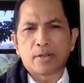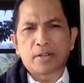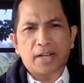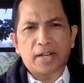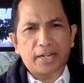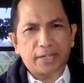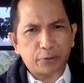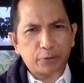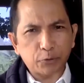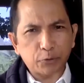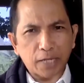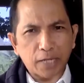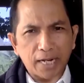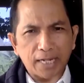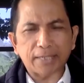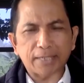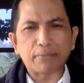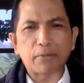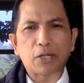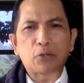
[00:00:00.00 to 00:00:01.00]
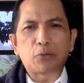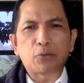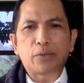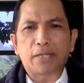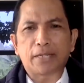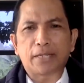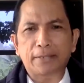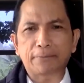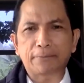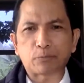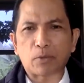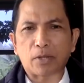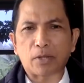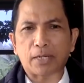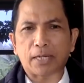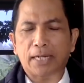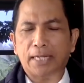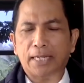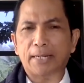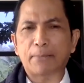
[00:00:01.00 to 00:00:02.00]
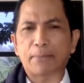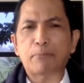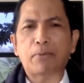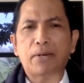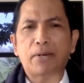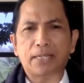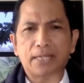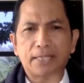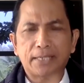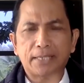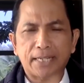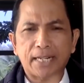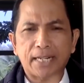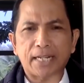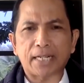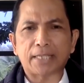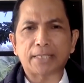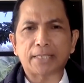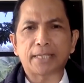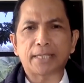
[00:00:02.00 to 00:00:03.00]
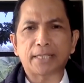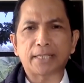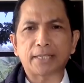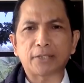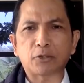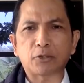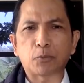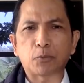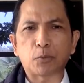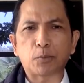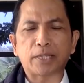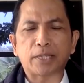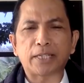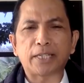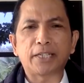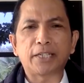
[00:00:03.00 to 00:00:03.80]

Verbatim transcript: Hal itu sangat dimaklumi ya, e, karena para tenaga kesehatan itu merupakan